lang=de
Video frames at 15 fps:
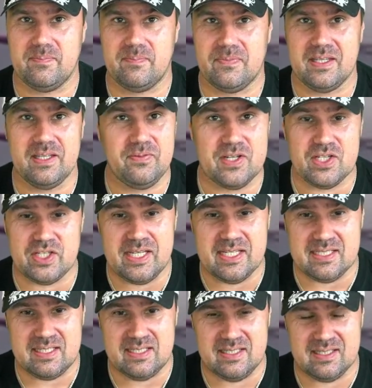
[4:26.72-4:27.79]
Ich verstehe
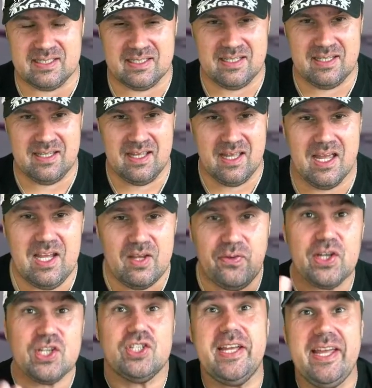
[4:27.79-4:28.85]
es nicht. Ich
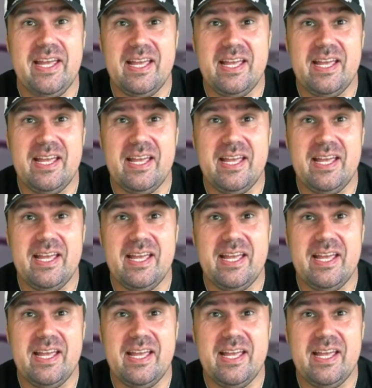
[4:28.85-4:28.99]
verstehe